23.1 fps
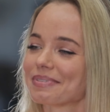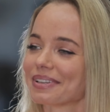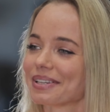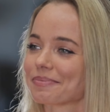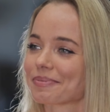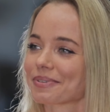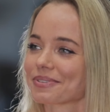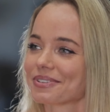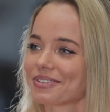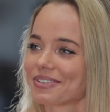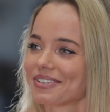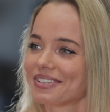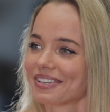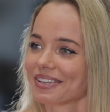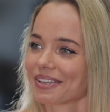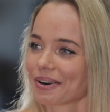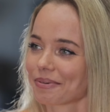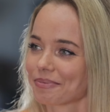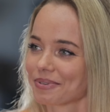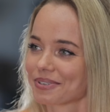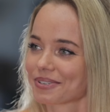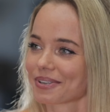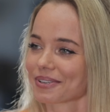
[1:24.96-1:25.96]
będę po dziś
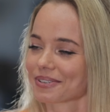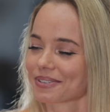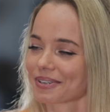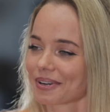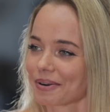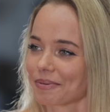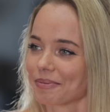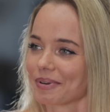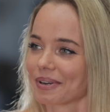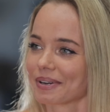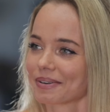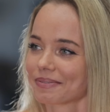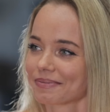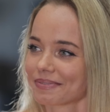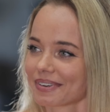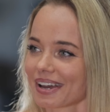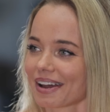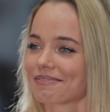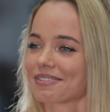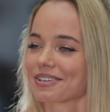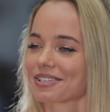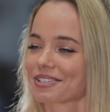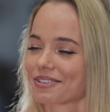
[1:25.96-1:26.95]
dzień robić to, co robię.
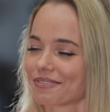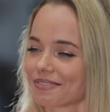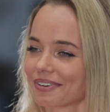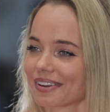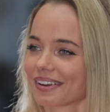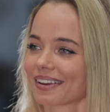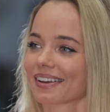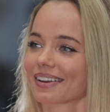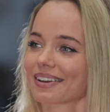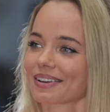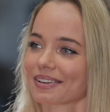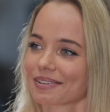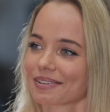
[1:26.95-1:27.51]
A właściwie